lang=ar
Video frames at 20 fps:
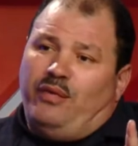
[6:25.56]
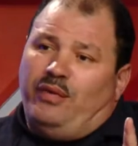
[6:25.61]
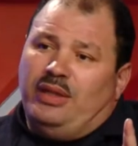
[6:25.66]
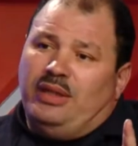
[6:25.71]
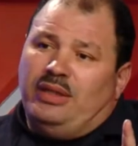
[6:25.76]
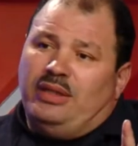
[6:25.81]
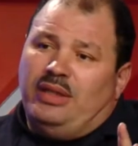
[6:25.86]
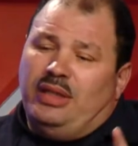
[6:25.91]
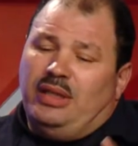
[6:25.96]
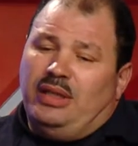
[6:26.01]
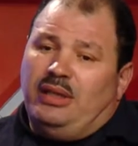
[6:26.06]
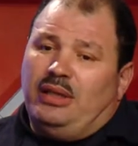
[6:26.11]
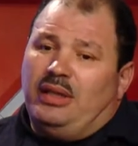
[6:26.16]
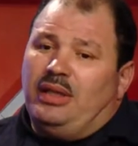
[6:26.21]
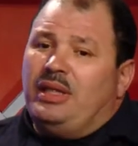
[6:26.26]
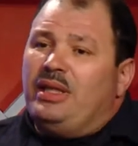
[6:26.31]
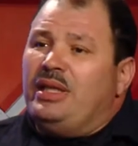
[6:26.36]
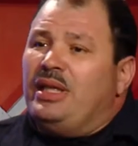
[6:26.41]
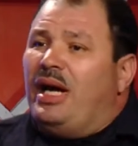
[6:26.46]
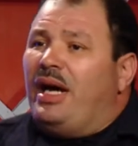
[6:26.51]
اليدين
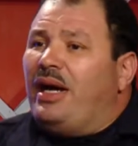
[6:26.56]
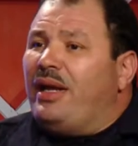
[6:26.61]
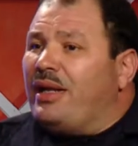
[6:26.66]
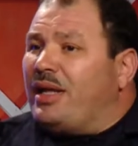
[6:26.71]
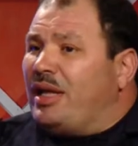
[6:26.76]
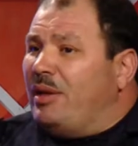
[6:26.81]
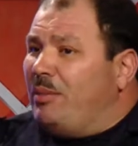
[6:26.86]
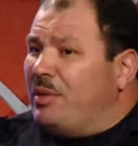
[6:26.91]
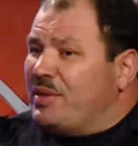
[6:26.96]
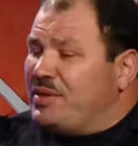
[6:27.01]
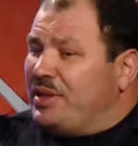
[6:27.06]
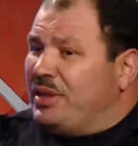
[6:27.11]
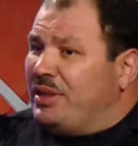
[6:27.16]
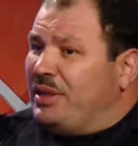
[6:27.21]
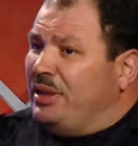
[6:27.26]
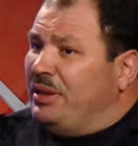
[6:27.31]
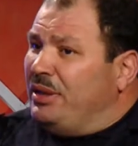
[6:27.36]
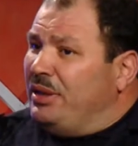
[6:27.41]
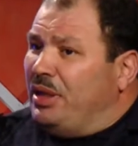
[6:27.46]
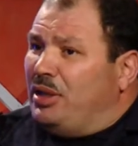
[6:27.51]
هي حركه بسيطه
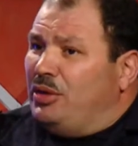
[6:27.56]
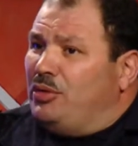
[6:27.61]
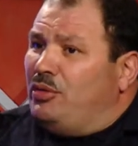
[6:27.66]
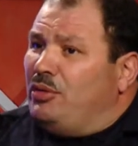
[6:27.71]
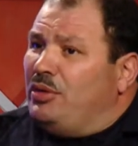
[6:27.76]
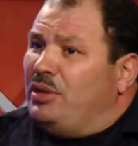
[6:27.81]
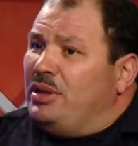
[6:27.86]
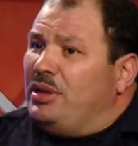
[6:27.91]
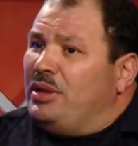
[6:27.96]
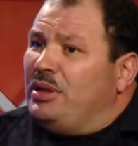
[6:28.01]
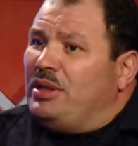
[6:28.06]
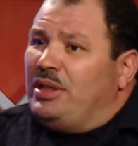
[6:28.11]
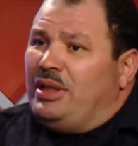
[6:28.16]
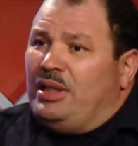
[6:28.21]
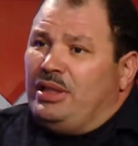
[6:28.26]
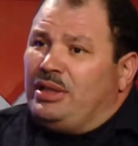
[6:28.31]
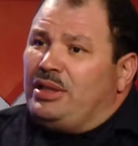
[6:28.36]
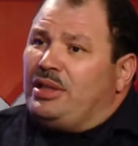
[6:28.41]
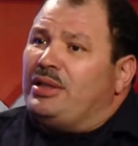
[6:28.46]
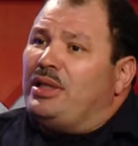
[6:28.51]
نقدروا
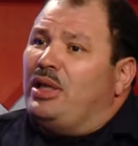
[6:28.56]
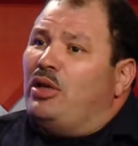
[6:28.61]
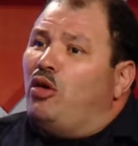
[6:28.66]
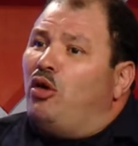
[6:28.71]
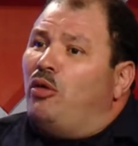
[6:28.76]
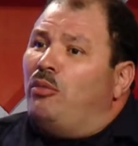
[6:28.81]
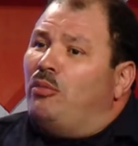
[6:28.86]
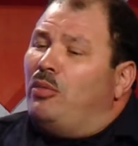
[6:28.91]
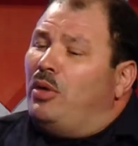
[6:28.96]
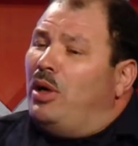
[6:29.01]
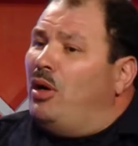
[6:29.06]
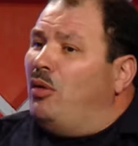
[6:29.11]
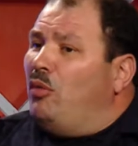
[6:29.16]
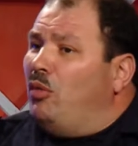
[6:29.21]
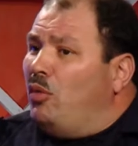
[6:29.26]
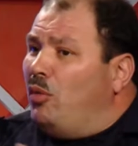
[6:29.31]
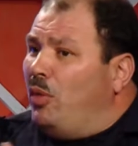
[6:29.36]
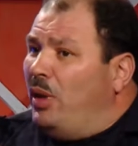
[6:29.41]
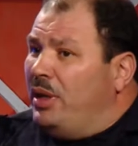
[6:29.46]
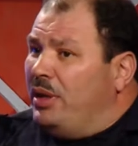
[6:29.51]
يعني تقدر الام او
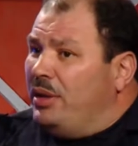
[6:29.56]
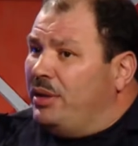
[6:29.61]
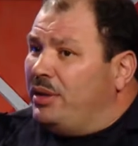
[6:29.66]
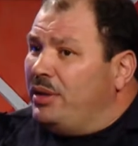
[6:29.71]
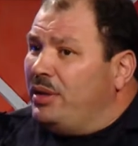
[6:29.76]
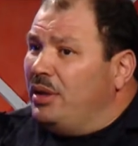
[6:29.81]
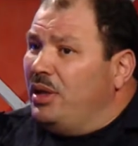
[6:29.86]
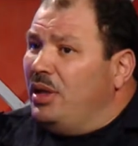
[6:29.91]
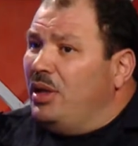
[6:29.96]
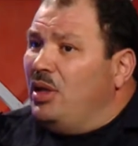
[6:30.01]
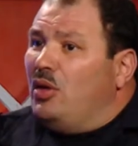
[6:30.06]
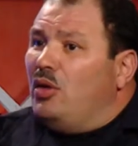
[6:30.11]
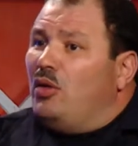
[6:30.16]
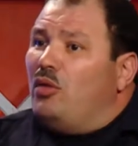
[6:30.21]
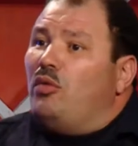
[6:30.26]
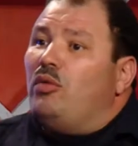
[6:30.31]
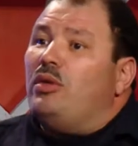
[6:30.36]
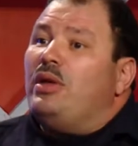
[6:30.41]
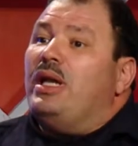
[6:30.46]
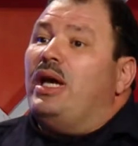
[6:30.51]
الوالد
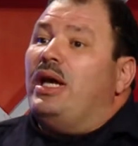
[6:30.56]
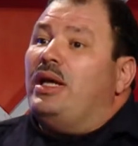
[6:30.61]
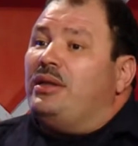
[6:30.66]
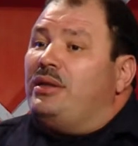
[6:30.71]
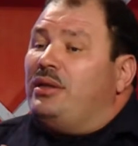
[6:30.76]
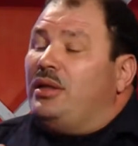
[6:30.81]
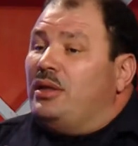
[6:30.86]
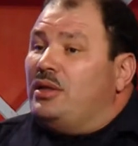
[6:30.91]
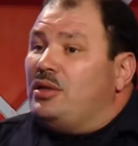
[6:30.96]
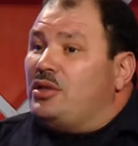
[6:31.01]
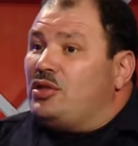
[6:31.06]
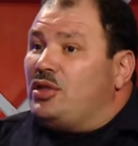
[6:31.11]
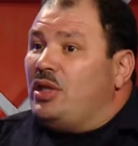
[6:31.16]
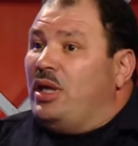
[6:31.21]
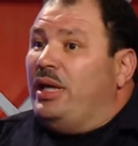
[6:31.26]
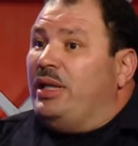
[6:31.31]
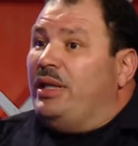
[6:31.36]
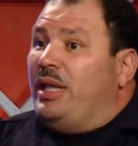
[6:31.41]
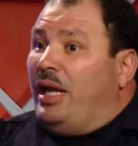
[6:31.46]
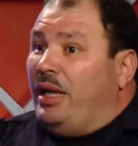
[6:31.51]
ولا حتى
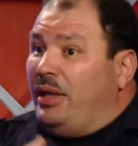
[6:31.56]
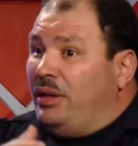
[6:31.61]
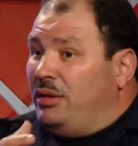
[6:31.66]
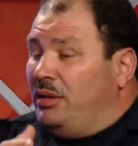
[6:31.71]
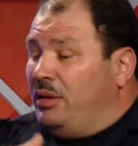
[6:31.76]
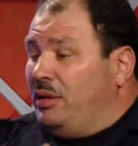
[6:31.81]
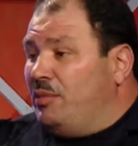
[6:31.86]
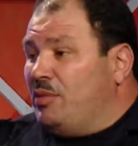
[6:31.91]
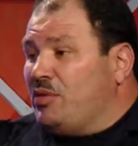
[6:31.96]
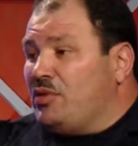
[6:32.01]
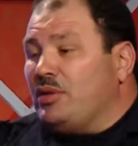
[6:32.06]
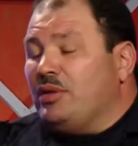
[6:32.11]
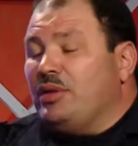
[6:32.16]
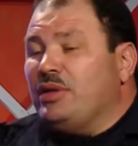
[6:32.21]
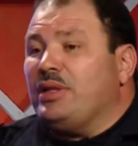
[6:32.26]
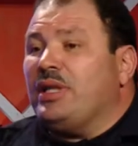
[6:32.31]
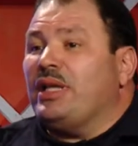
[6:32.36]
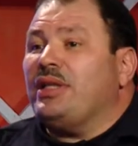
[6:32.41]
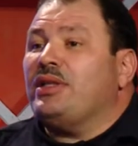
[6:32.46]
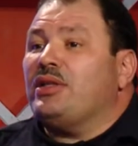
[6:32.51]
شاهد عين باش
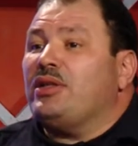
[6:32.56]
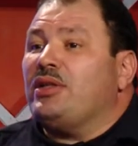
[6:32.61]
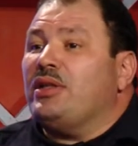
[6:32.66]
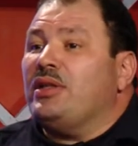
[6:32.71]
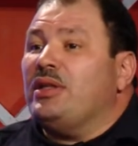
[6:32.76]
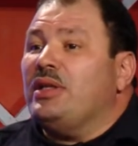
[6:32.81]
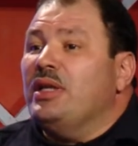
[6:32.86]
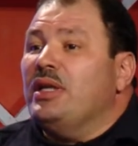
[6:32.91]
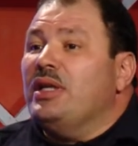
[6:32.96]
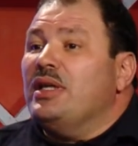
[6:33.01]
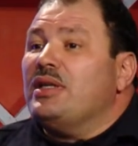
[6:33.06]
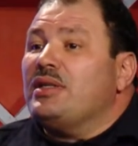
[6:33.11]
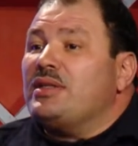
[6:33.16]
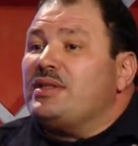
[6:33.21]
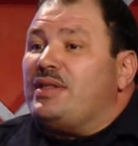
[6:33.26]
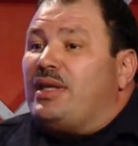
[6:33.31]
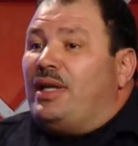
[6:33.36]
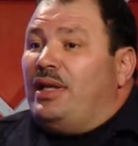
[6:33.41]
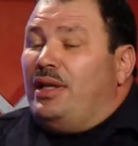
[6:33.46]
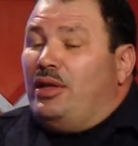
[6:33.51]
تقدر
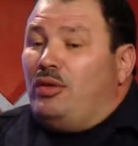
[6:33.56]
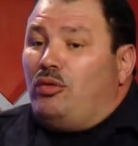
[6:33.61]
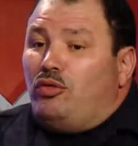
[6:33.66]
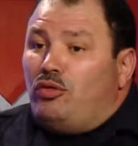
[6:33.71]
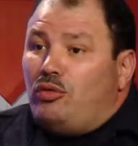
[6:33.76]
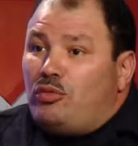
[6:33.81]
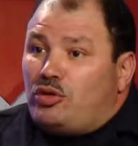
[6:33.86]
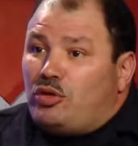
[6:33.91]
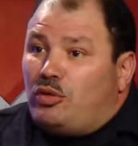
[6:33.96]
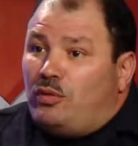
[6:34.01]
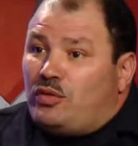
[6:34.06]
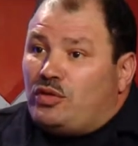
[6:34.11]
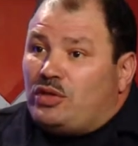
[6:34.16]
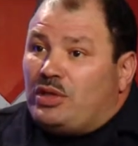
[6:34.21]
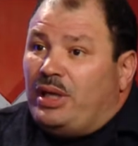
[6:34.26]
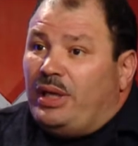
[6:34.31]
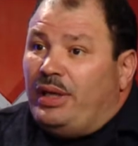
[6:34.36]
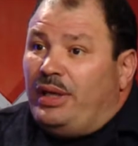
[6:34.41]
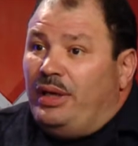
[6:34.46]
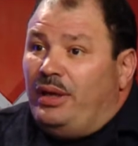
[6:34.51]
تصرنا نكونوا نمشيو في
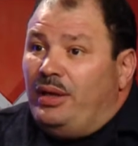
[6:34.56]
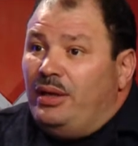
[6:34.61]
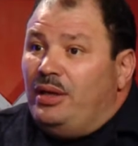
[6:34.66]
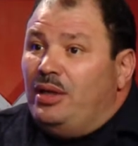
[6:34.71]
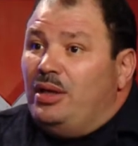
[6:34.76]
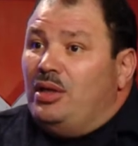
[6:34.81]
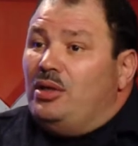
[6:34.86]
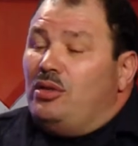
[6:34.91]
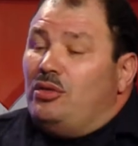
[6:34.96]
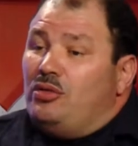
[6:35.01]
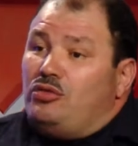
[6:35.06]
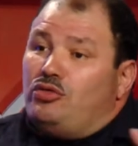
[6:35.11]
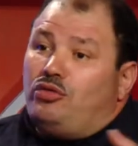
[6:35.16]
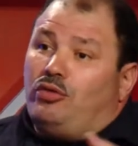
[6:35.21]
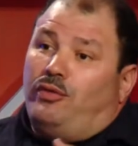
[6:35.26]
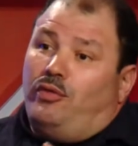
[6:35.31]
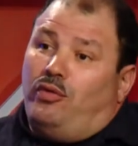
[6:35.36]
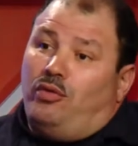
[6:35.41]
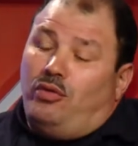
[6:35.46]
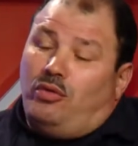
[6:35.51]
الشارع
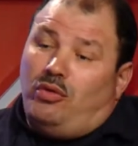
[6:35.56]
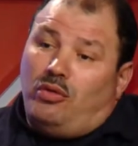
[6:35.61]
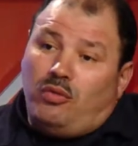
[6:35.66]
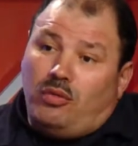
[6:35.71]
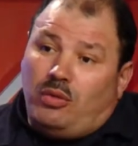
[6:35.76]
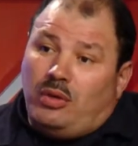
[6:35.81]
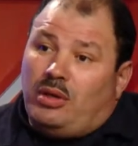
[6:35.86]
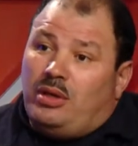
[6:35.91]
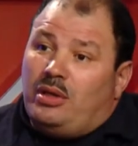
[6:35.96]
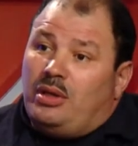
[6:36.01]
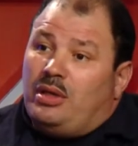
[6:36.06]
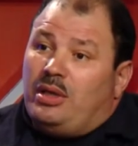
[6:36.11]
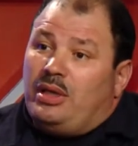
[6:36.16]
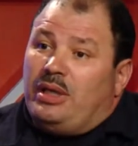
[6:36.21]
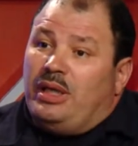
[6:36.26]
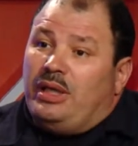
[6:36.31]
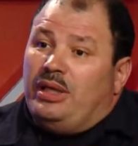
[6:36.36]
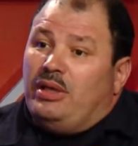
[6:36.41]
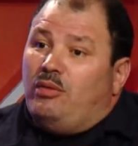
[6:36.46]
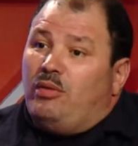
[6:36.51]
نشوفوا
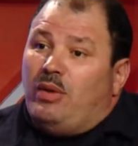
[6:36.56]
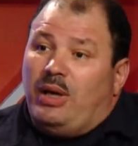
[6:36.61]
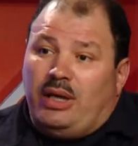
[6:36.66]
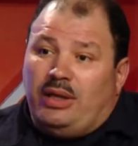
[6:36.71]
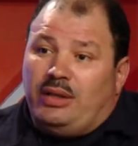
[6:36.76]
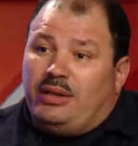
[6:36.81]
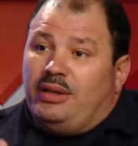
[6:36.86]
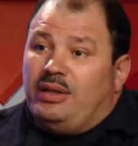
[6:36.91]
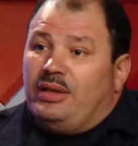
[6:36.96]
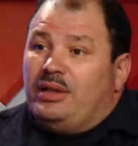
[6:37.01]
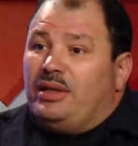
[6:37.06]
يعني واحد